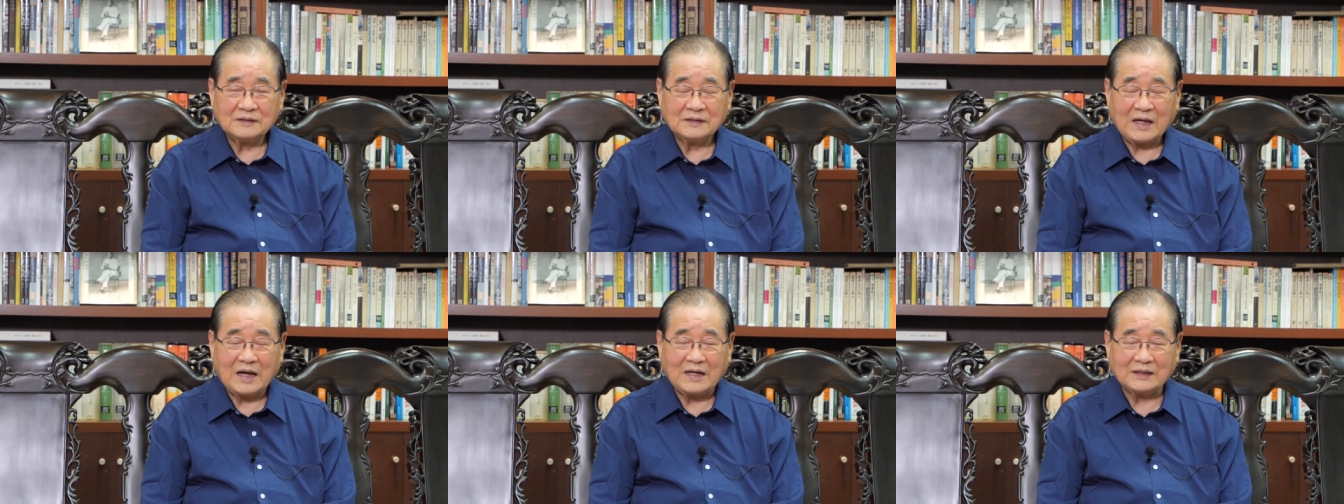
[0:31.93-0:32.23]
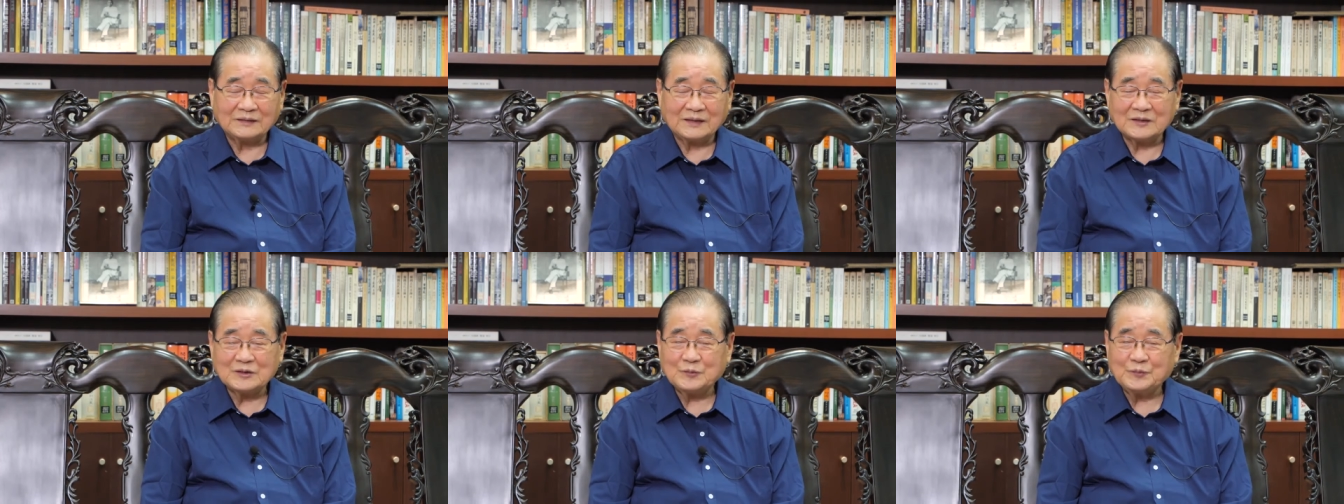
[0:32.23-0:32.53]

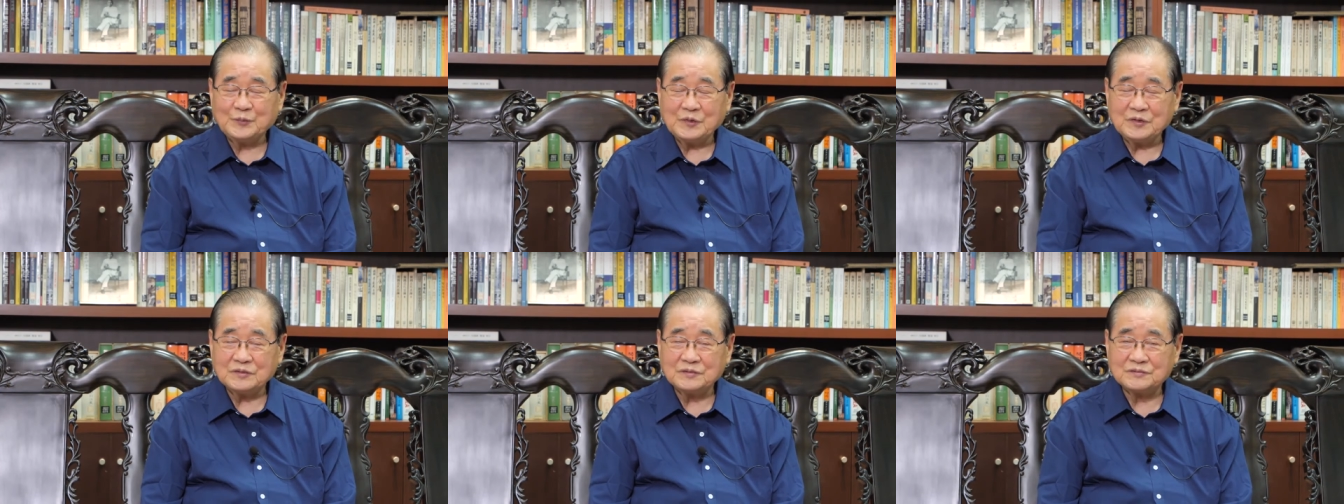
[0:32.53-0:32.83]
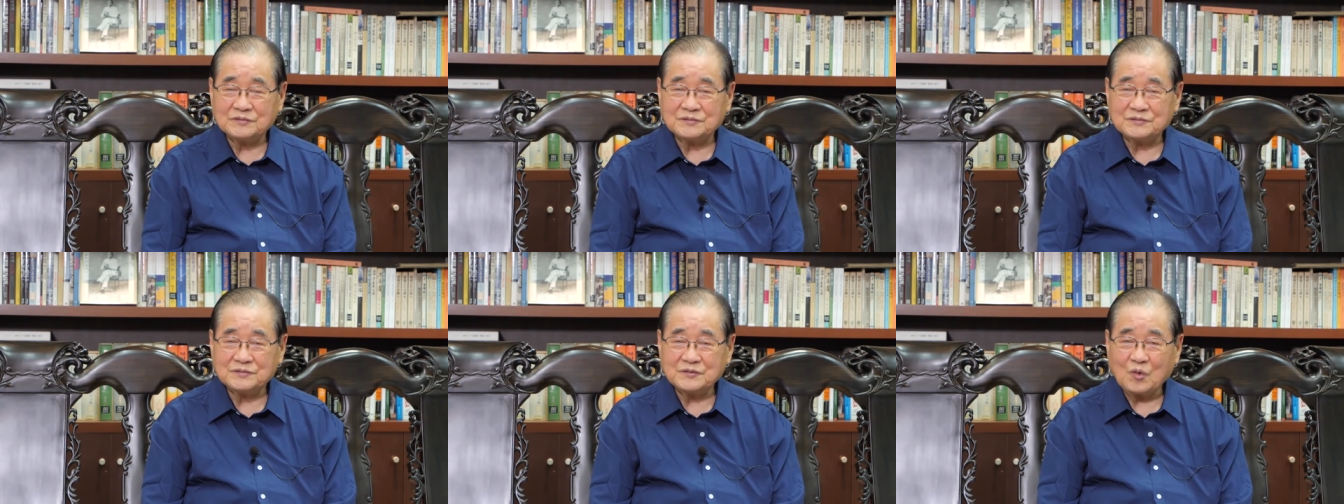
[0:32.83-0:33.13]
다 아다시피
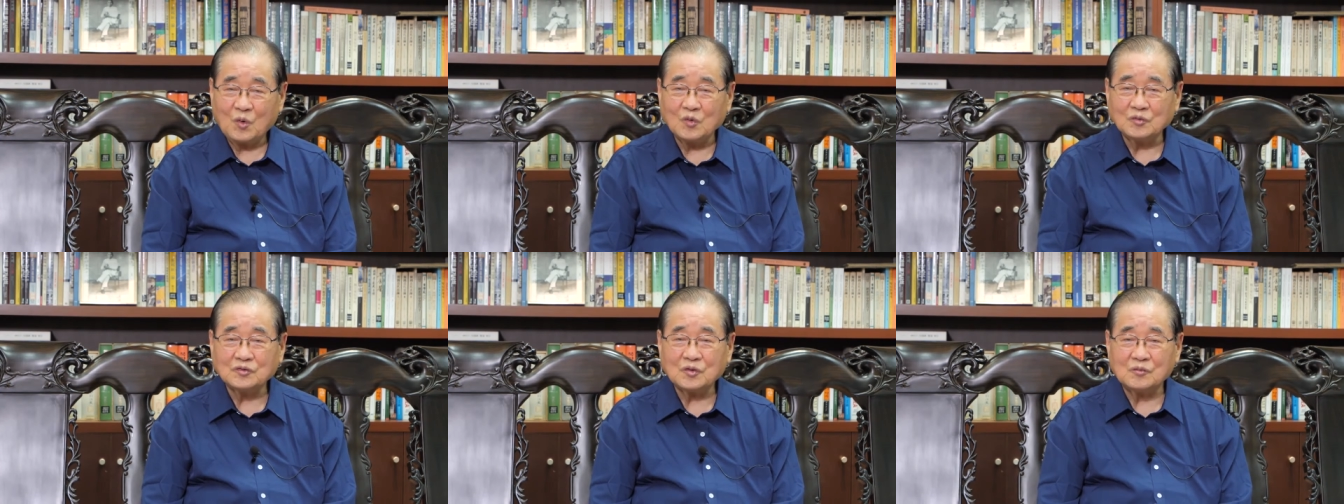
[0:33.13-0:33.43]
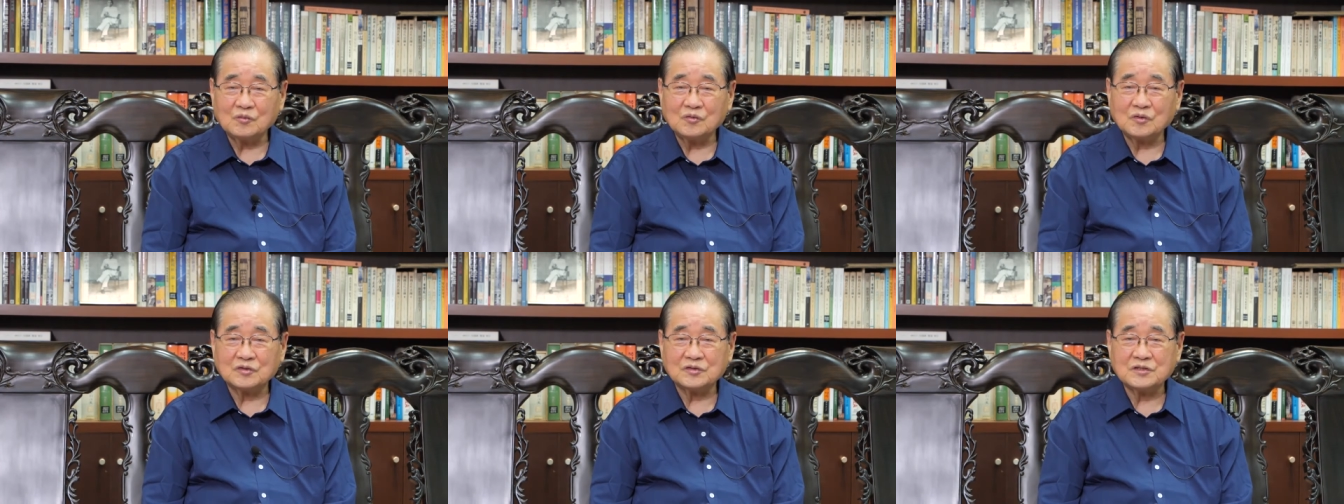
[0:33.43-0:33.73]

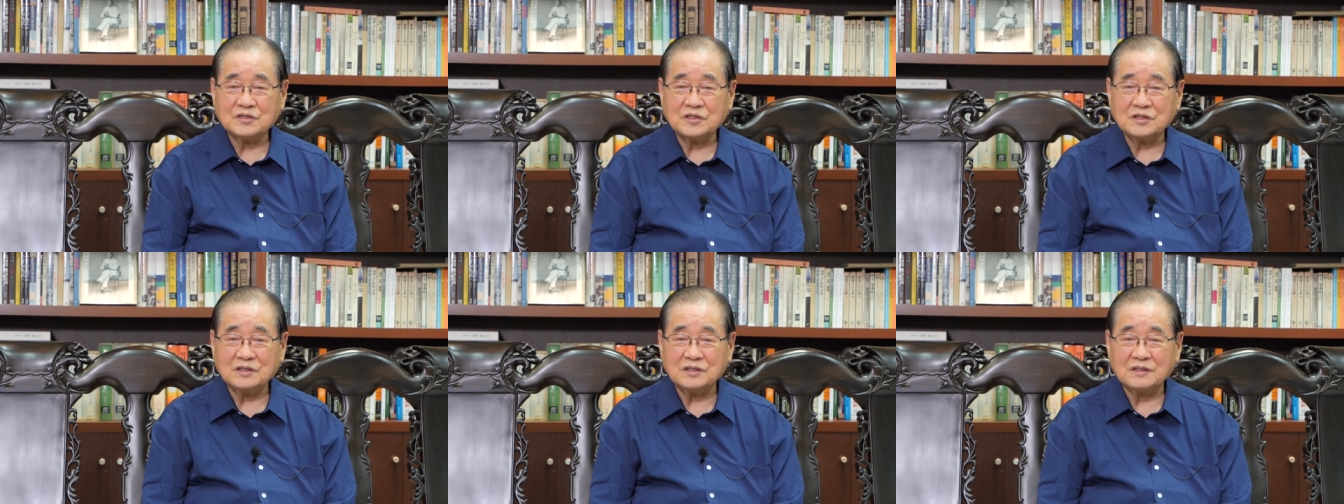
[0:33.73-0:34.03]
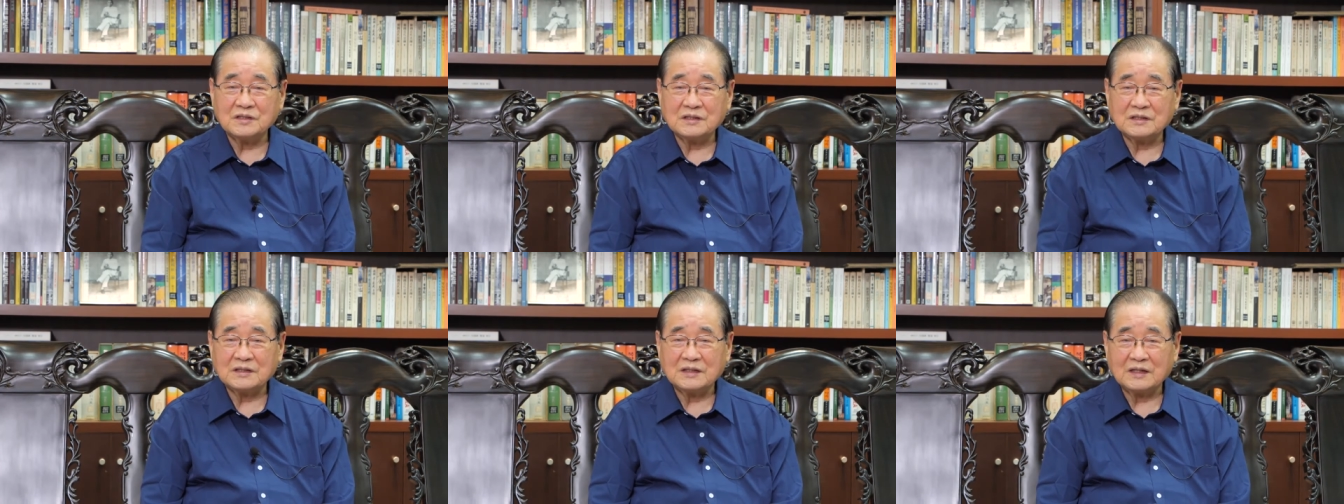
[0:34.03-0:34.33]
홍성호
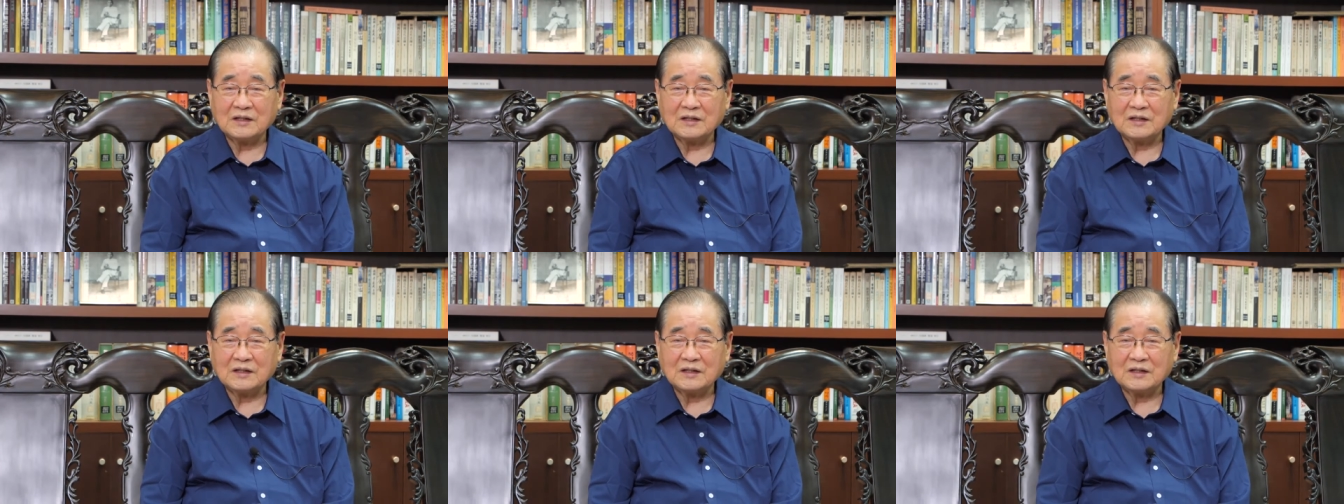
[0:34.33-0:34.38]
같이